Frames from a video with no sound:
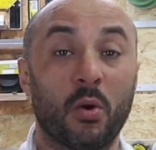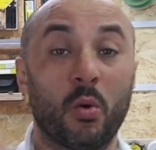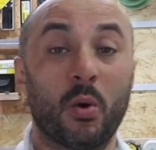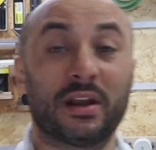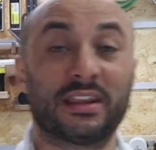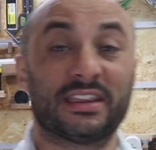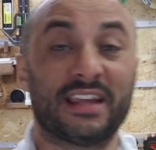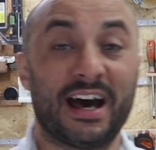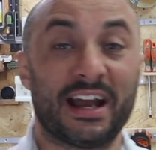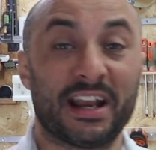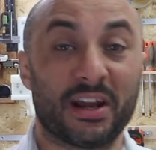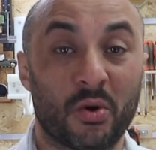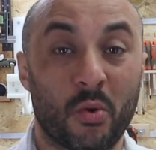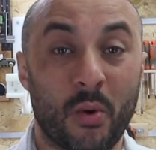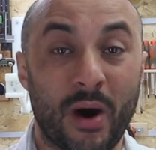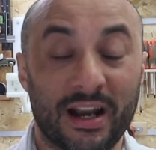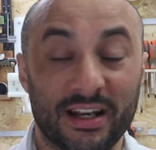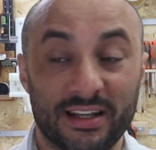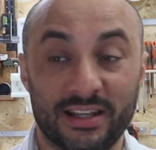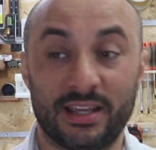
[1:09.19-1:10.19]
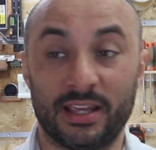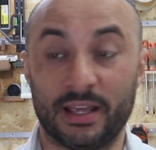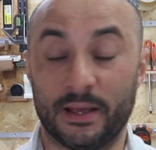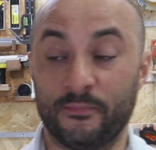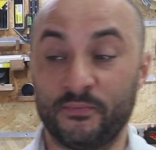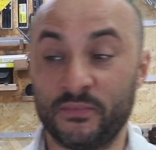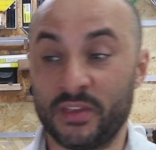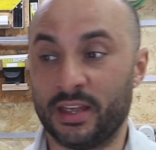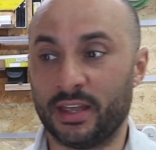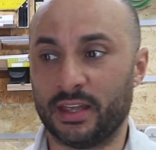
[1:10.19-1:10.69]
guardare
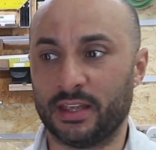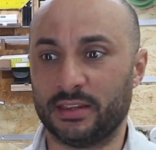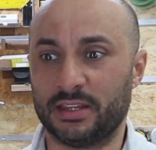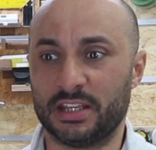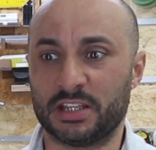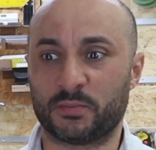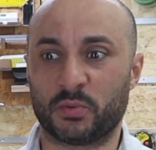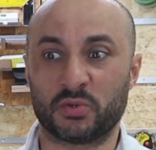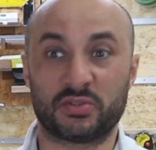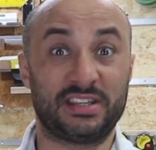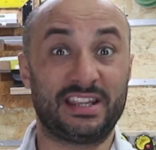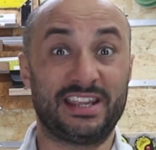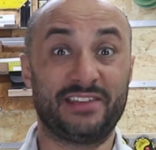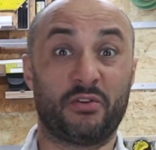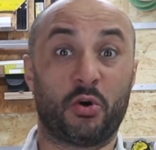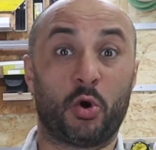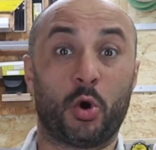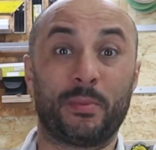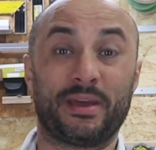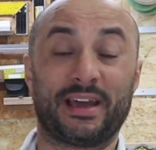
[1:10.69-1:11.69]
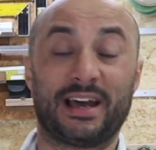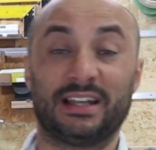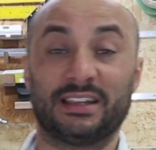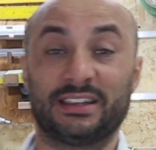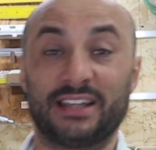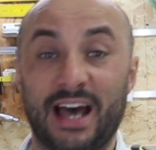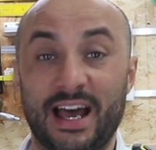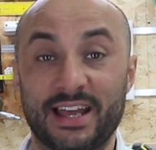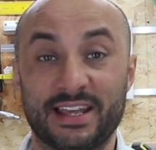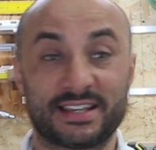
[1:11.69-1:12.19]
qualche eh, dispositivo come
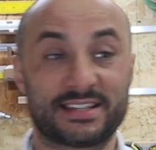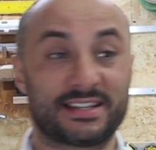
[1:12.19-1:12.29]
caldaia,